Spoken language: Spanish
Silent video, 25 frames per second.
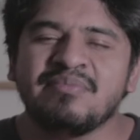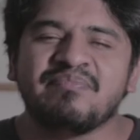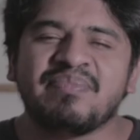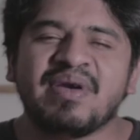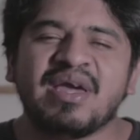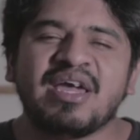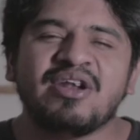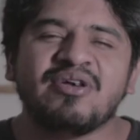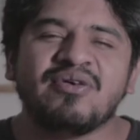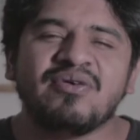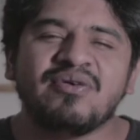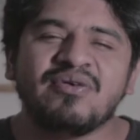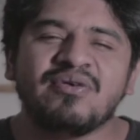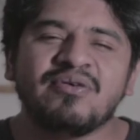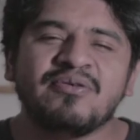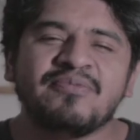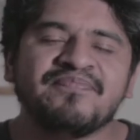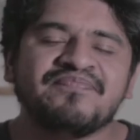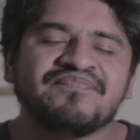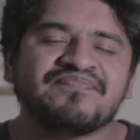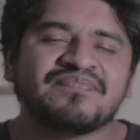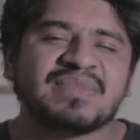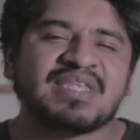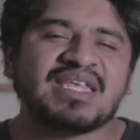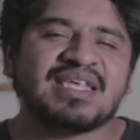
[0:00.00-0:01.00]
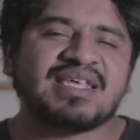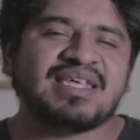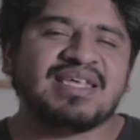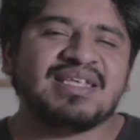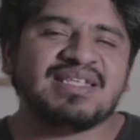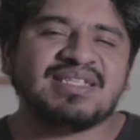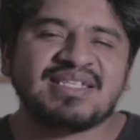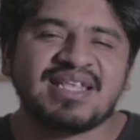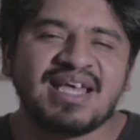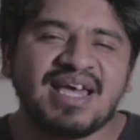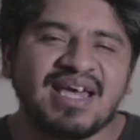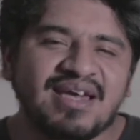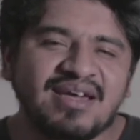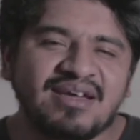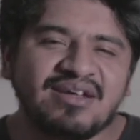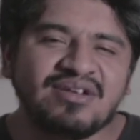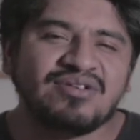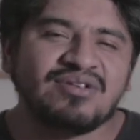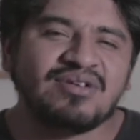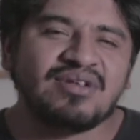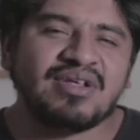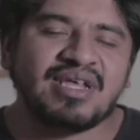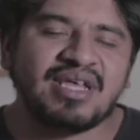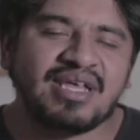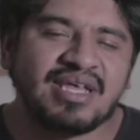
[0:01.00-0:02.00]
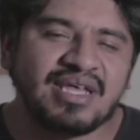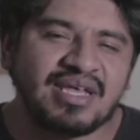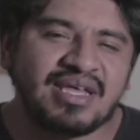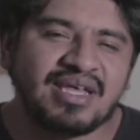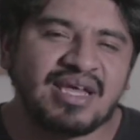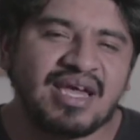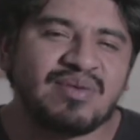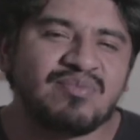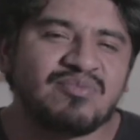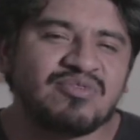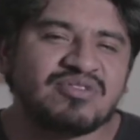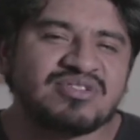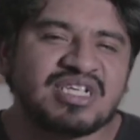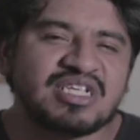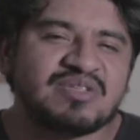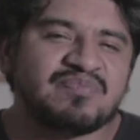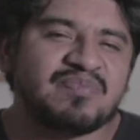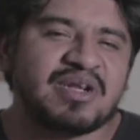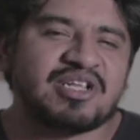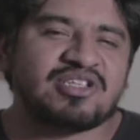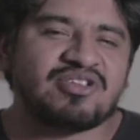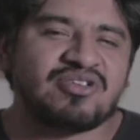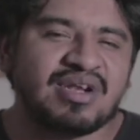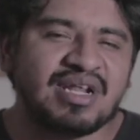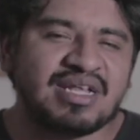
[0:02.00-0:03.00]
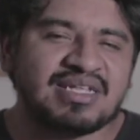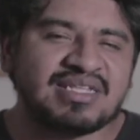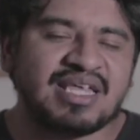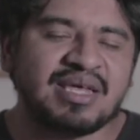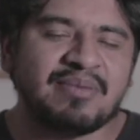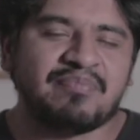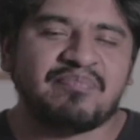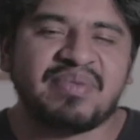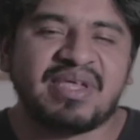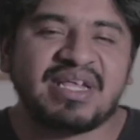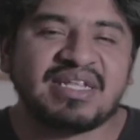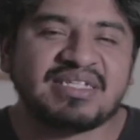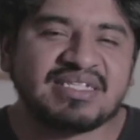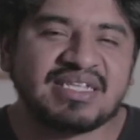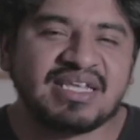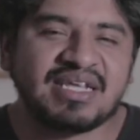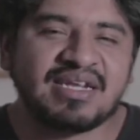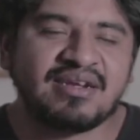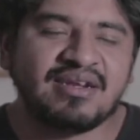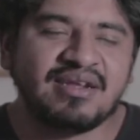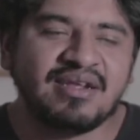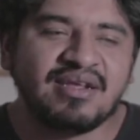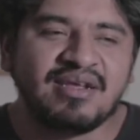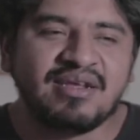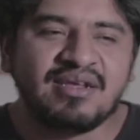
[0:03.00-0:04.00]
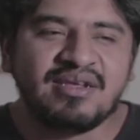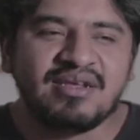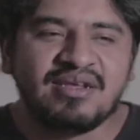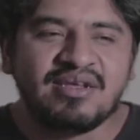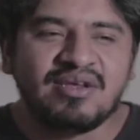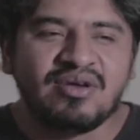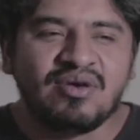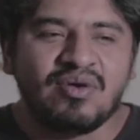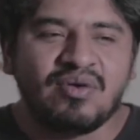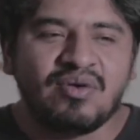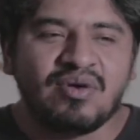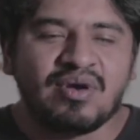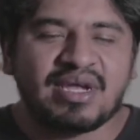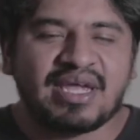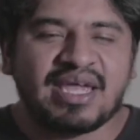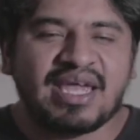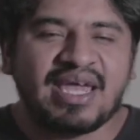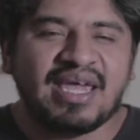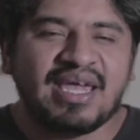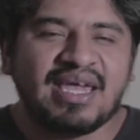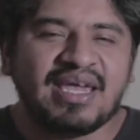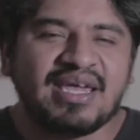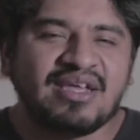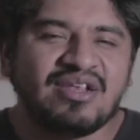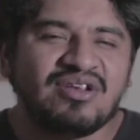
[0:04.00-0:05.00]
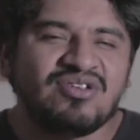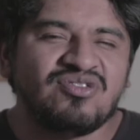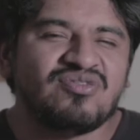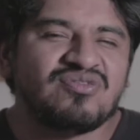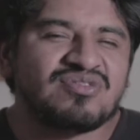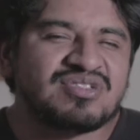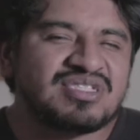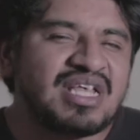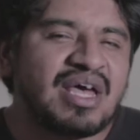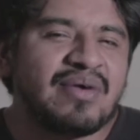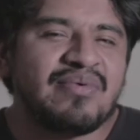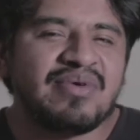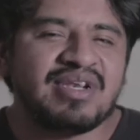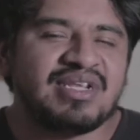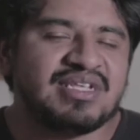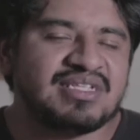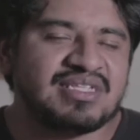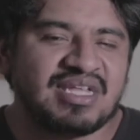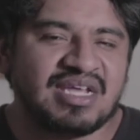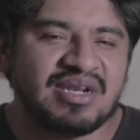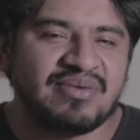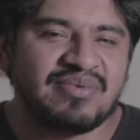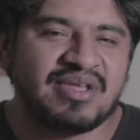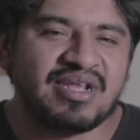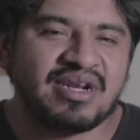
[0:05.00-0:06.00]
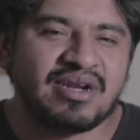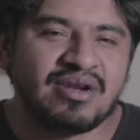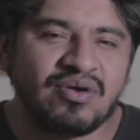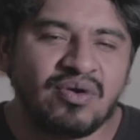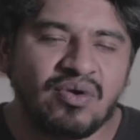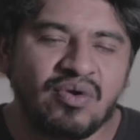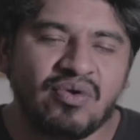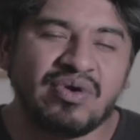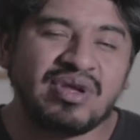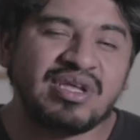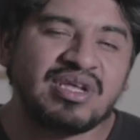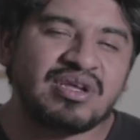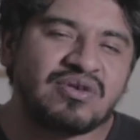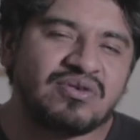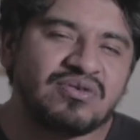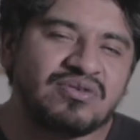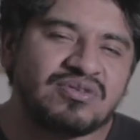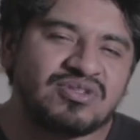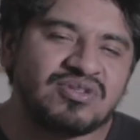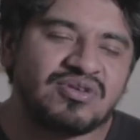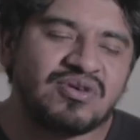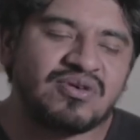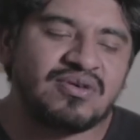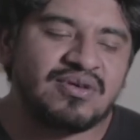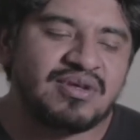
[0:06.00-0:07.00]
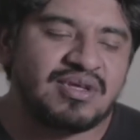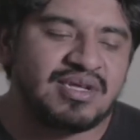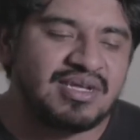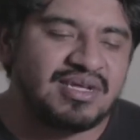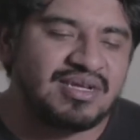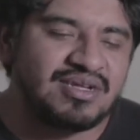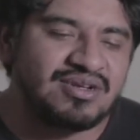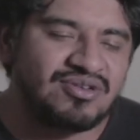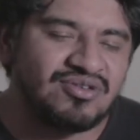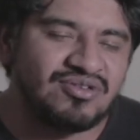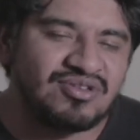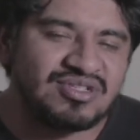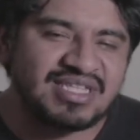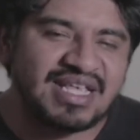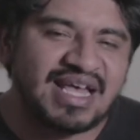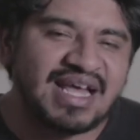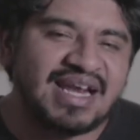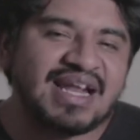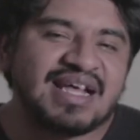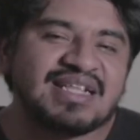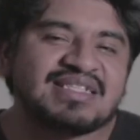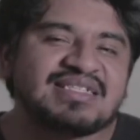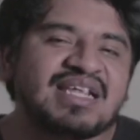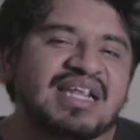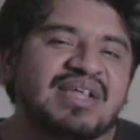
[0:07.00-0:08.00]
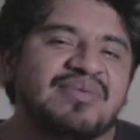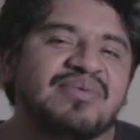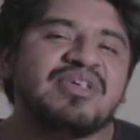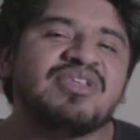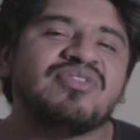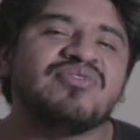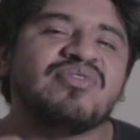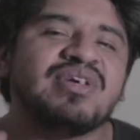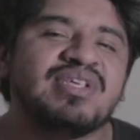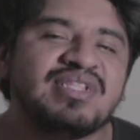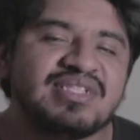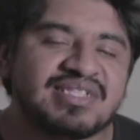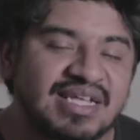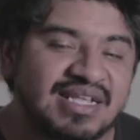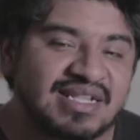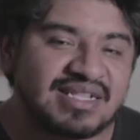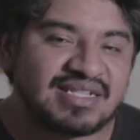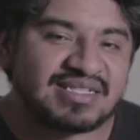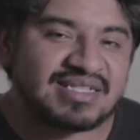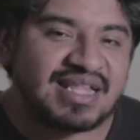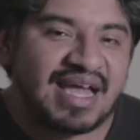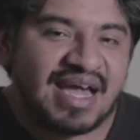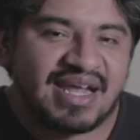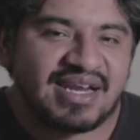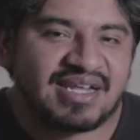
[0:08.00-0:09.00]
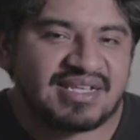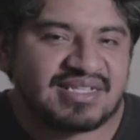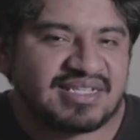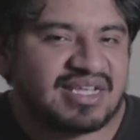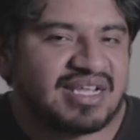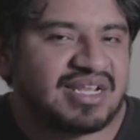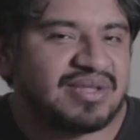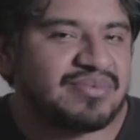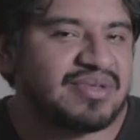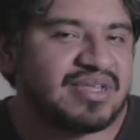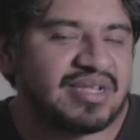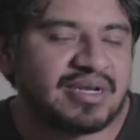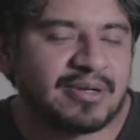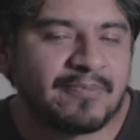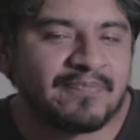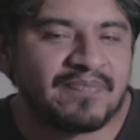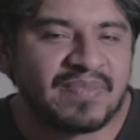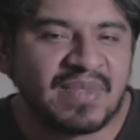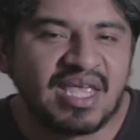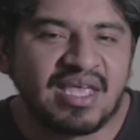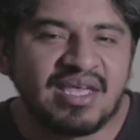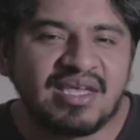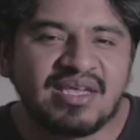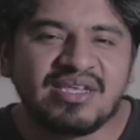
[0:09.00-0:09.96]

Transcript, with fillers: pero quizá eh, hay muchas personas que piensen que no saben escribir o incluso no se han atrevido a intentar escribir.